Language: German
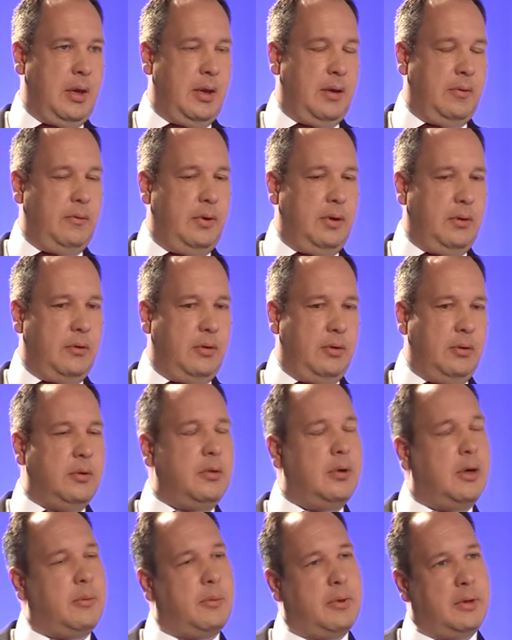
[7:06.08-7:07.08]
Wir
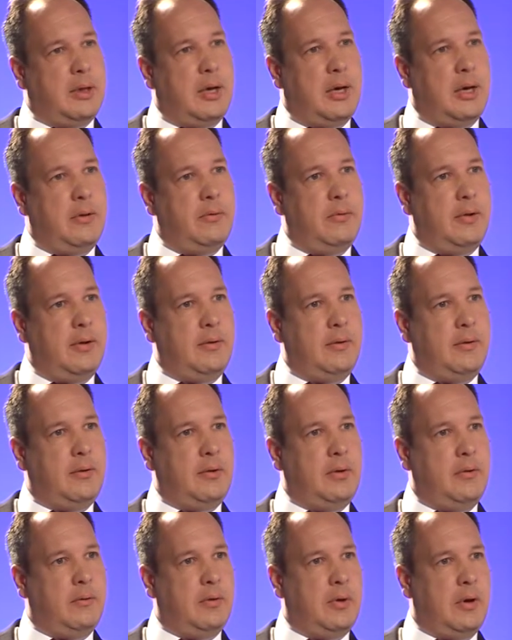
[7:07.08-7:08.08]
konnten aber nachweisen, dass
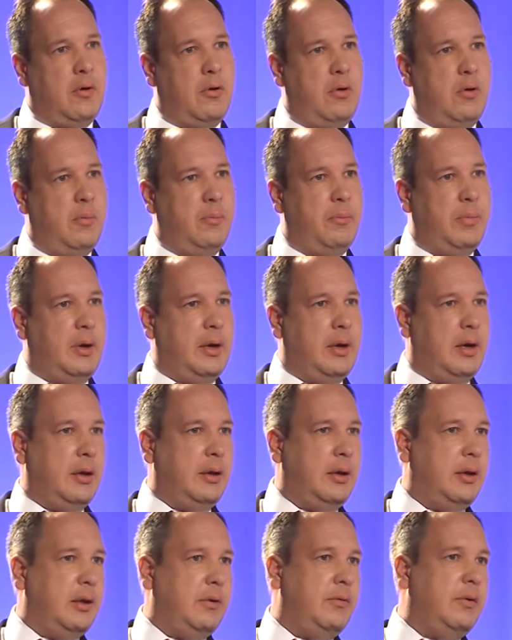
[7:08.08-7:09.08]
die Frau bei
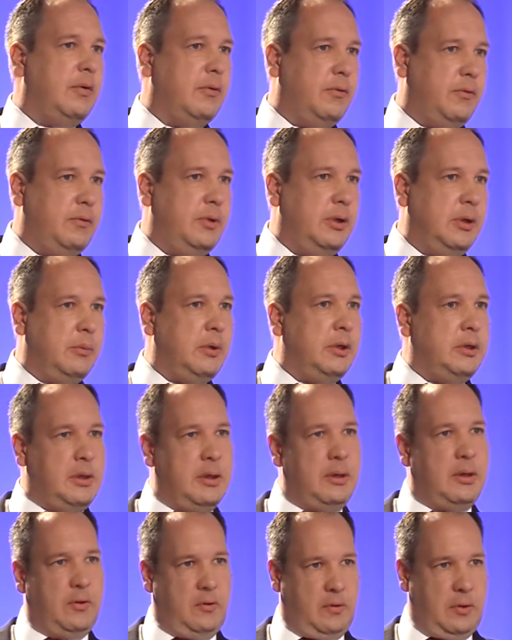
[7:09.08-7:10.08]
einer gewissen Firma
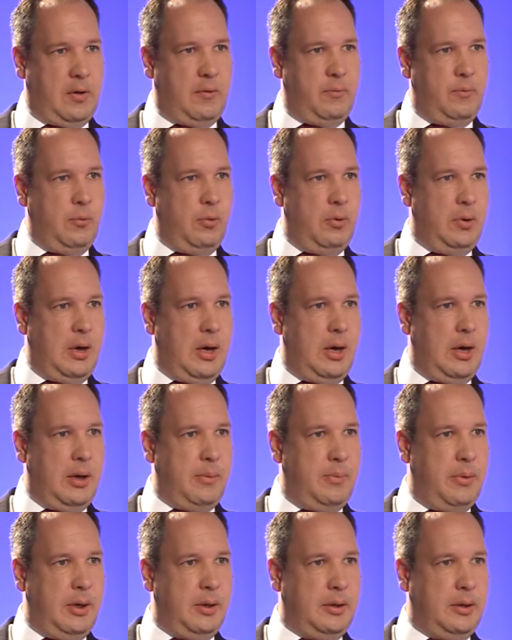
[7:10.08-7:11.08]
hier in Aschaffenburg
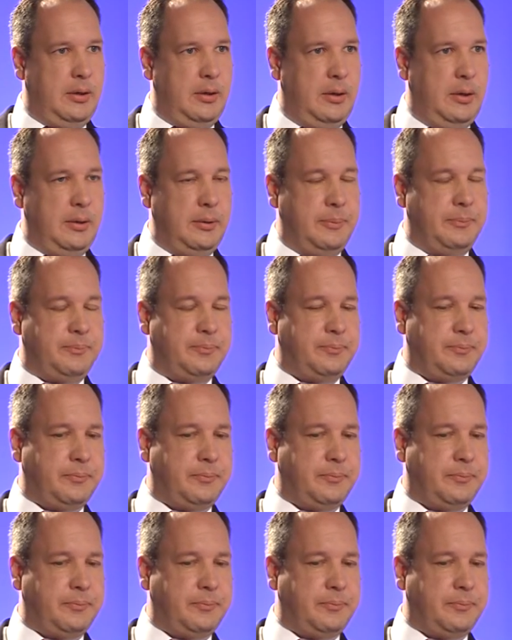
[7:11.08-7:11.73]
gearbeitet hat